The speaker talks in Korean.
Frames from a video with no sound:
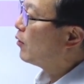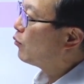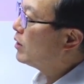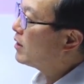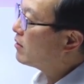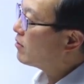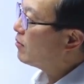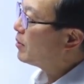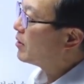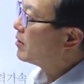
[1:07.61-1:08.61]

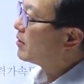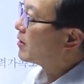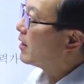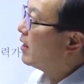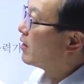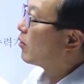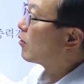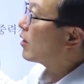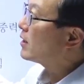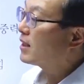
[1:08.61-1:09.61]
위생설비는
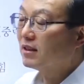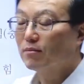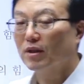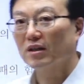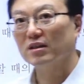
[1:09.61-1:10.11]
여러 가지가 있습니다.